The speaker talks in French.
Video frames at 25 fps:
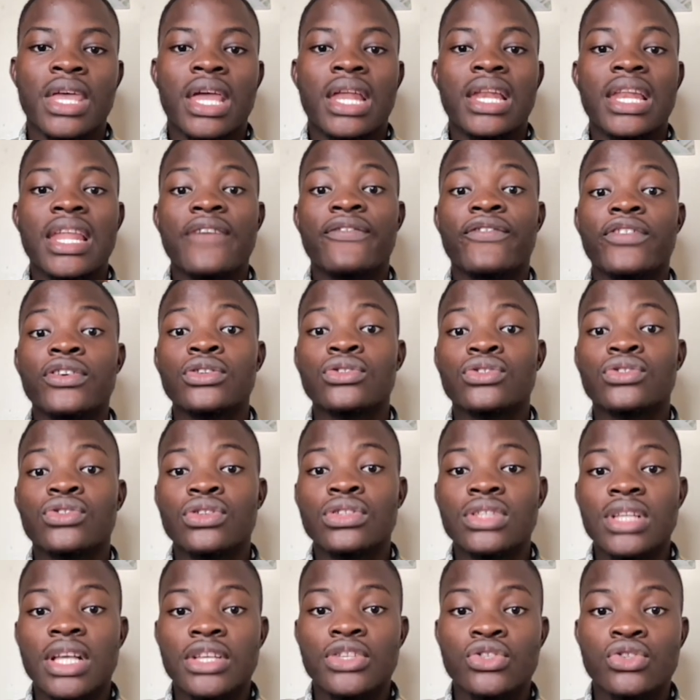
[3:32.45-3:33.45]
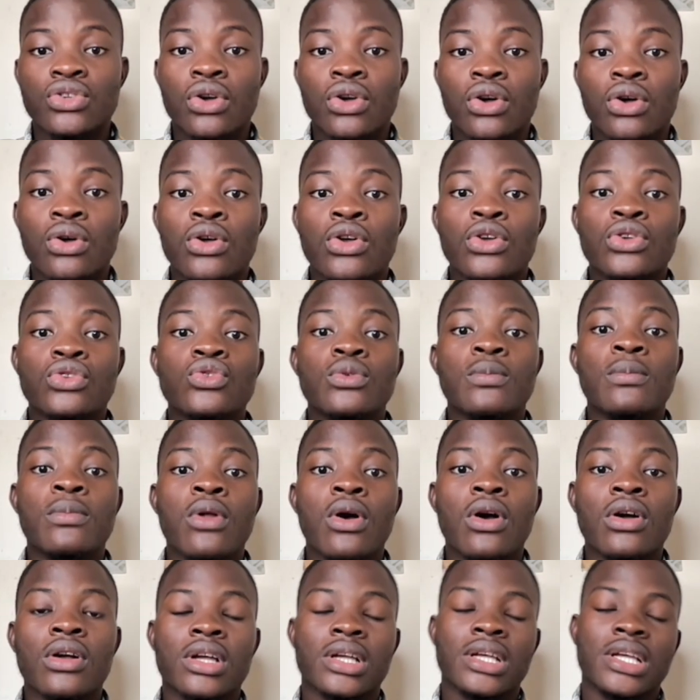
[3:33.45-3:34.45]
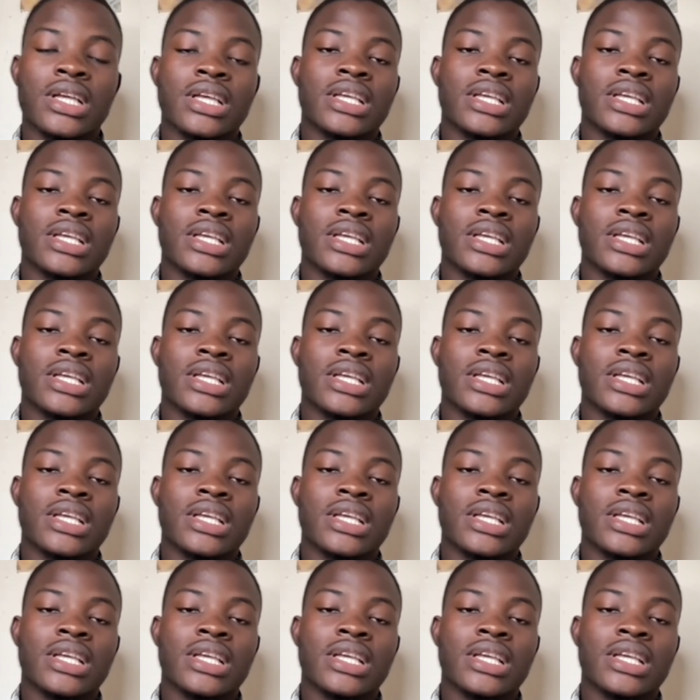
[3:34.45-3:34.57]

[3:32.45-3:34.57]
Les frais de transaction du bloc